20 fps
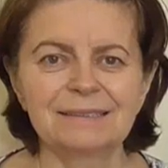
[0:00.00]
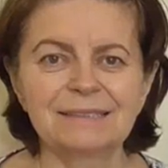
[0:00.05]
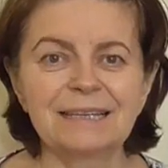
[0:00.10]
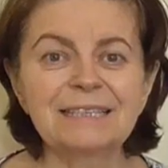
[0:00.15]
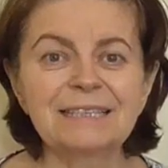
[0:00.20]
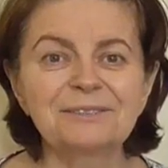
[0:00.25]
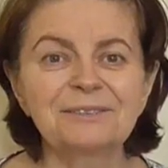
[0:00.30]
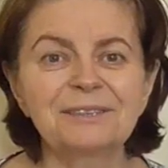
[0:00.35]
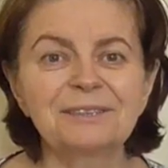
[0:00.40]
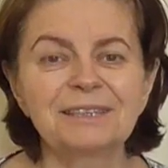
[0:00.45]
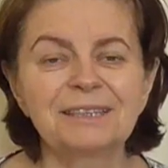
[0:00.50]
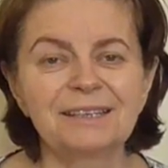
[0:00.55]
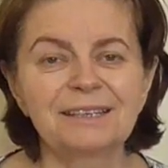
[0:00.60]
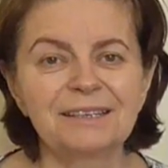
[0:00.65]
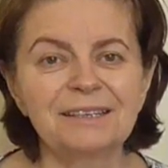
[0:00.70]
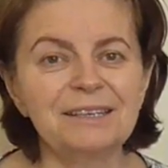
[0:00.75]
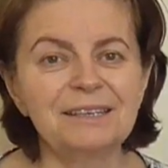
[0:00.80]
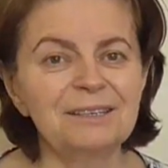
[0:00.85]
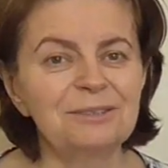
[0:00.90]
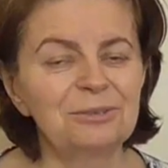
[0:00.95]
Здравствуйте,
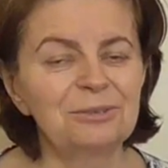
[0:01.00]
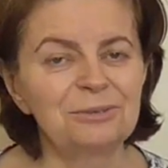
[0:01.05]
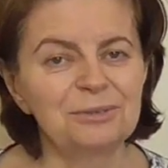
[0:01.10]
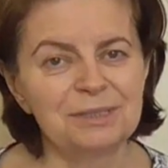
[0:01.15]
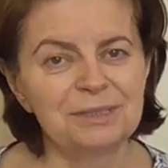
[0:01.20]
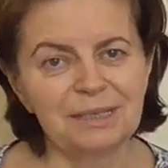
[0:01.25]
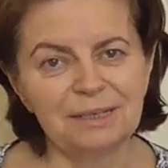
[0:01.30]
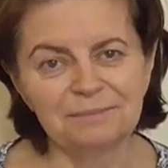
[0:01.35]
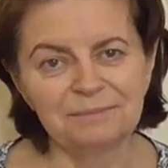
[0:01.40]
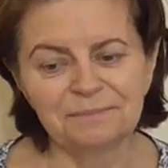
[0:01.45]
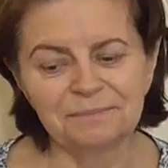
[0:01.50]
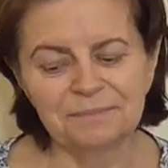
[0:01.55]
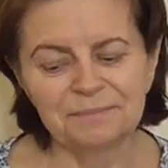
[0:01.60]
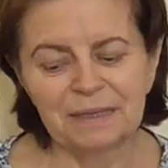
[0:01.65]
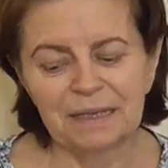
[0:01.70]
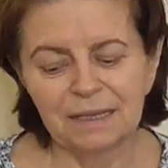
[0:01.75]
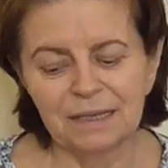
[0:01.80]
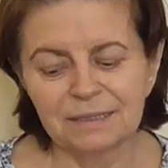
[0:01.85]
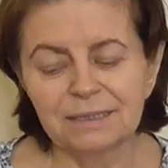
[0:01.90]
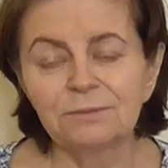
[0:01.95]
дорогие друзья!
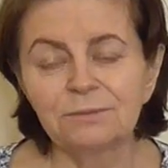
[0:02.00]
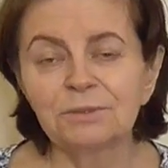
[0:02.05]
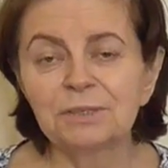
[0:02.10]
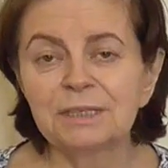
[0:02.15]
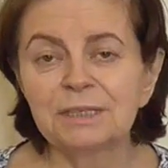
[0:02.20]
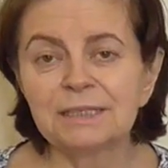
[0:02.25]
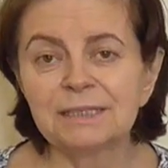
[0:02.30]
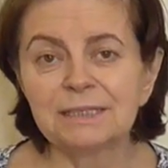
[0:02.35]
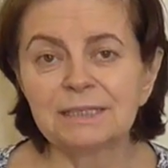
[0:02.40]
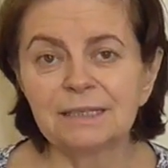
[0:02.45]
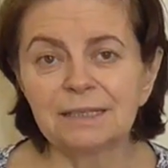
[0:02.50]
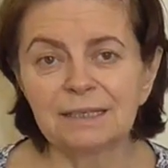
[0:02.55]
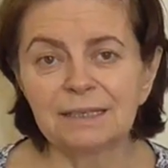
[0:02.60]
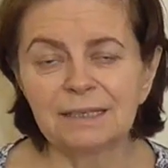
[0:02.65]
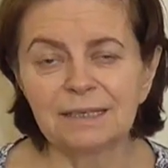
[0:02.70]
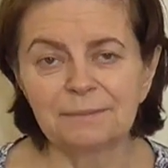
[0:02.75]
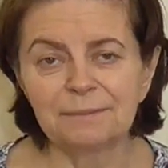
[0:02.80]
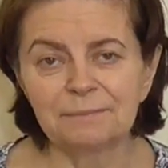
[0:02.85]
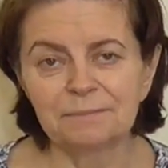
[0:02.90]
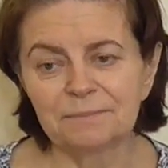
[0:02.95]
Сегодня
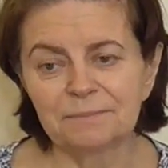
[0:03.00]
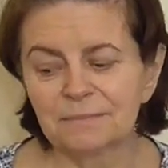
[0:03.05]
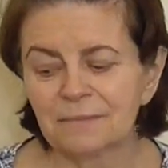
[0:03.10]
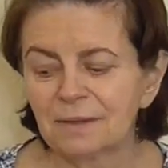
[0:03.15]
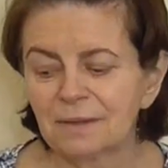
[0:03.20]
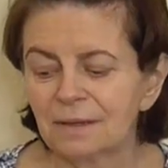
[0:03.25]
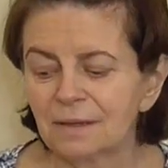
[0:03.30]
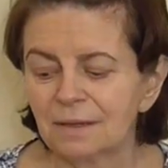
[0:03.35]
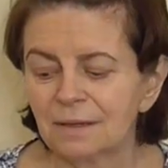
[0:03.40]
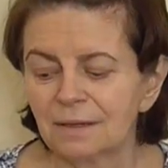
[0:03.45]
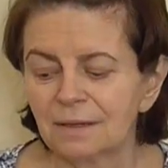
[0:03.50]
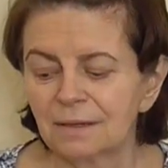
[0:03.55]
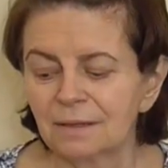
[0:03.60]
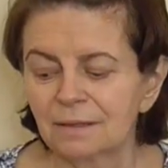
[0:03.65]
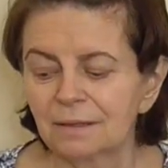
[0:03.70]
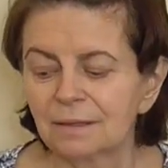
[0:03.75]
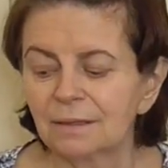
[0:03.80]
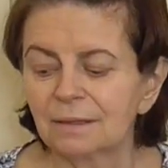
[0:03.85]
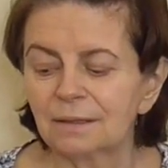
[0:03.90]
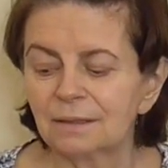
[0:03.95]
сделаем
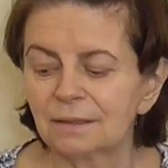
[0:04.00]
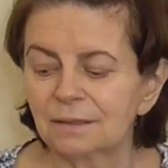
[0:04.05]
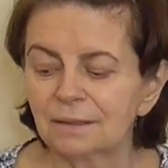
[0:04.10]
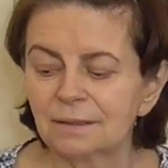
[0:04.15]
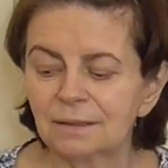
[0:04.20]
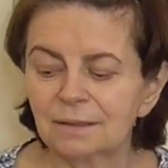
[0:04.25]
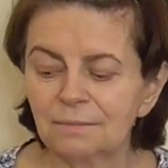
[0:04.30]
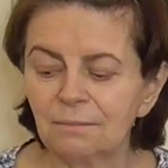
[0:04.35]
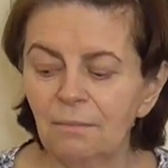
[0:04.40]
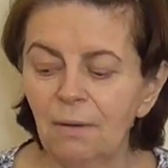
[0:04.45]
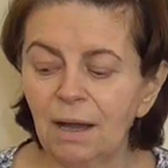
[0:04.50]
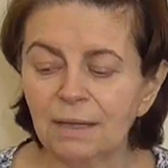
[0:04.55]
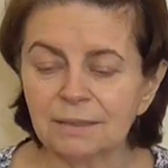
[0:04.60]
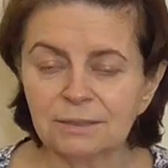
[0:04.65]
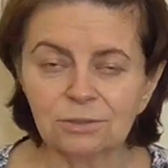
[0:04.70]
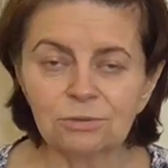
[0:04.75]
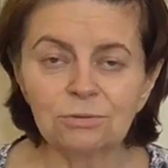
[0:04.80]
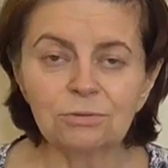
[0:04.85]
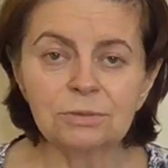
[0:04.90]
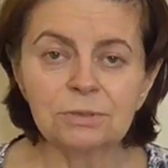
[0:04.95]
э,
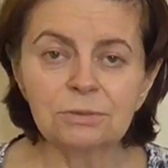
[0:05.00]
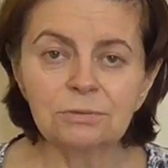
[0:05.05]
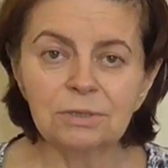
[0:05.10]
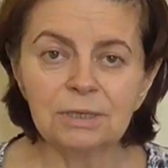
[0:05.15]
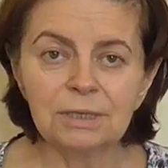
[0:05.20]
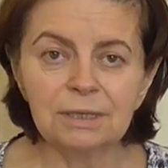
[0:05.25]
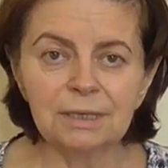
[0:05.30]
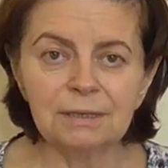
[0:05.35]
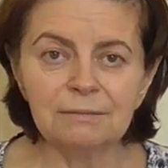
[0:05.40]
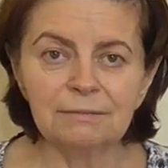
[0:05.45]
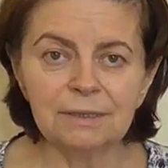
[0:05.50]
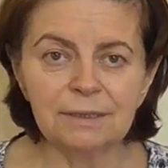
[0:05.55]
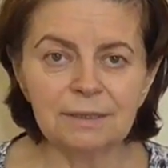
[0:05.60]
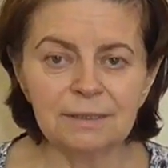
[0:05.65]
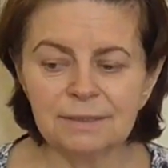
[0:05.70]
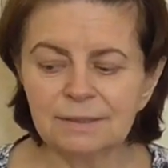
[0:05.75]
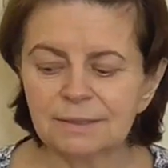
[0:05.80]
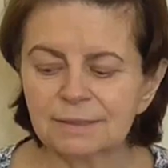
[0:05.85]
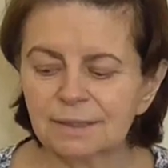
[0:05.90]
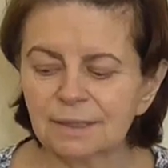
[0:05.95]
маску с куриного
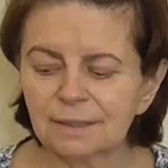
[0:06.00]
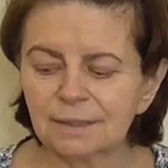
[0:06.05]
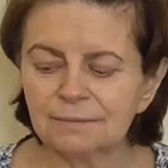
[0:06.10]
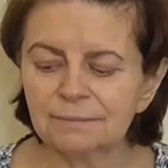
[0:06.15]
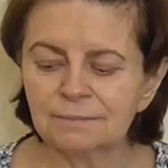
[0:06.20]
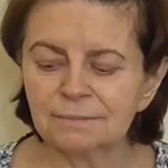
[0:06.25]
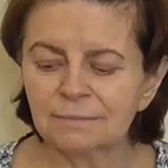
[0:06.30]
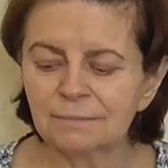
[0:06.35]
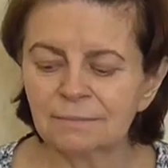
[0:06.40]
яйца.